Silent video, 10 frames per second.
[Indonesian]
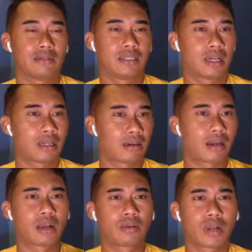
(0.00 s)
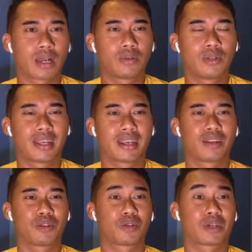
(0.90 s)
jangan ragu-ragu ya geng
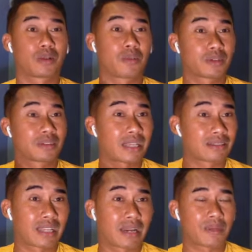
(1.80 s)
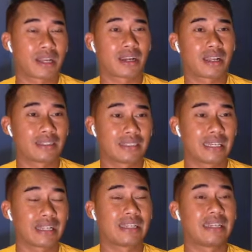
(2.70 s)
ya untuk tekan tombol subscribe karena
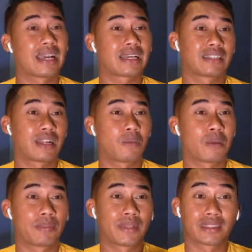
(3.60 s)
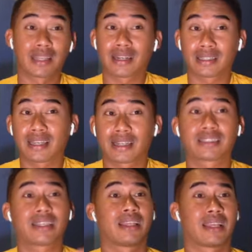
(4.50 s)
channel ini akan selalu mengupdate tentang Reza
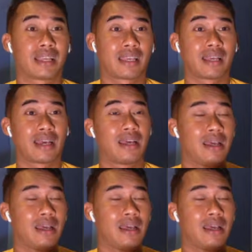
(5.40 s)
Reza ya geng ya.